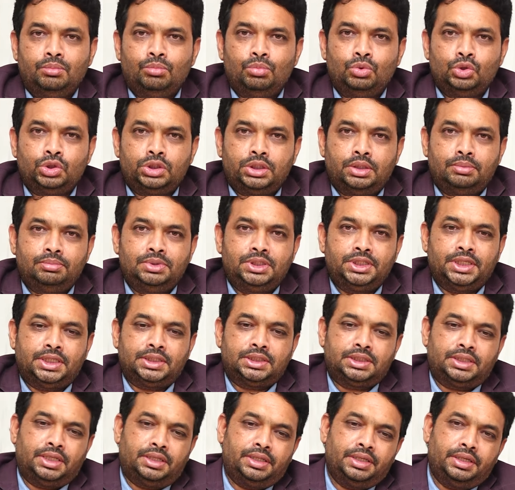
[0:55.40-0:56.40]
బూస్టప్
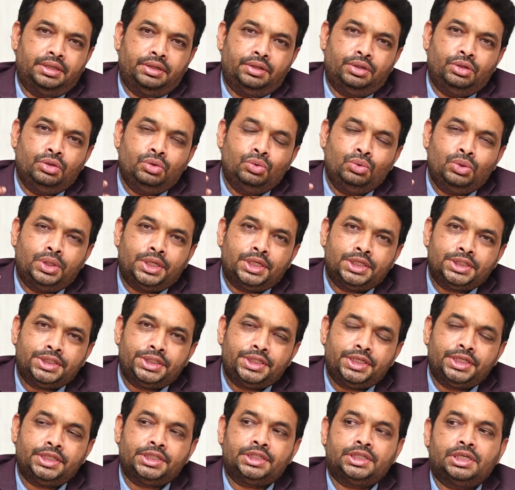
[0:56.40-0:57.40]
చేస్తుంది న్యూ
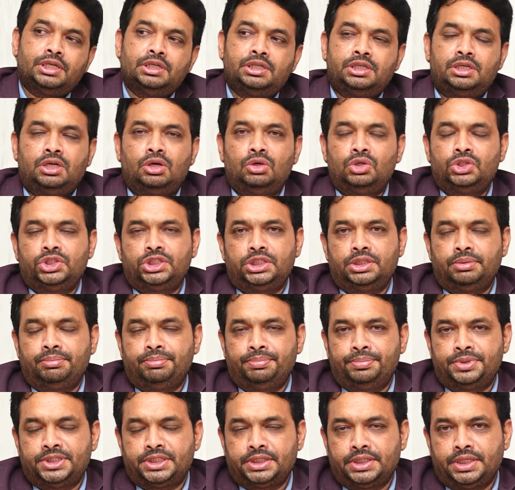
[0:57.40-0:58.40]
రెసిడెన్షియల్
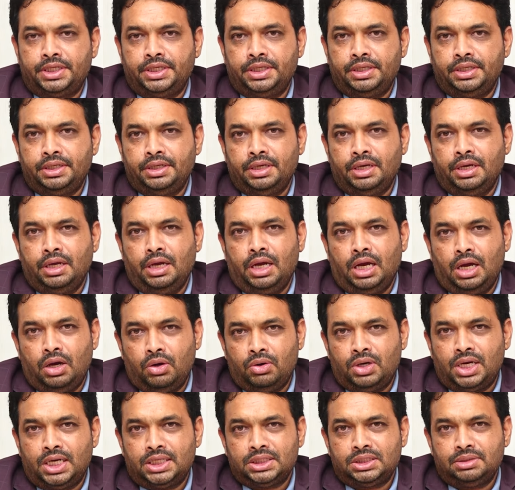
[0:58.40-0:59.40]
టౌన్షిప్స్కి
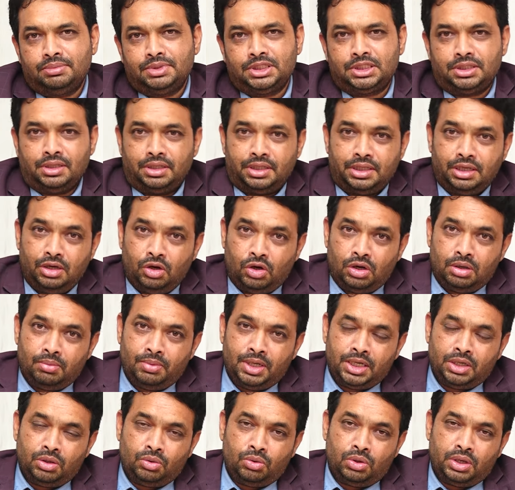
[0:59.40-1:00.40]
అవకాశం ఇస్తుంది
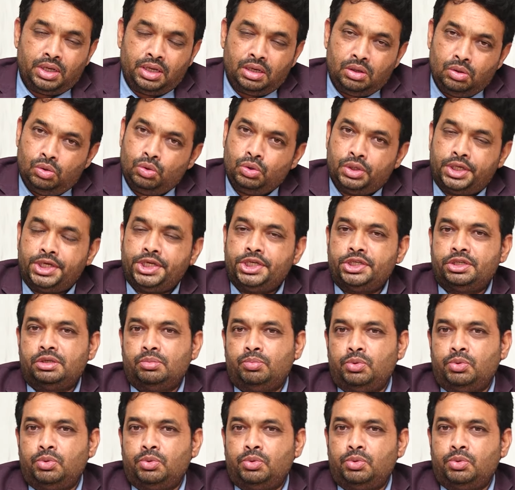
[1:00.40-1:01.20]
గవర్నమెంట్ కూడా లుక్ ఈస్ట్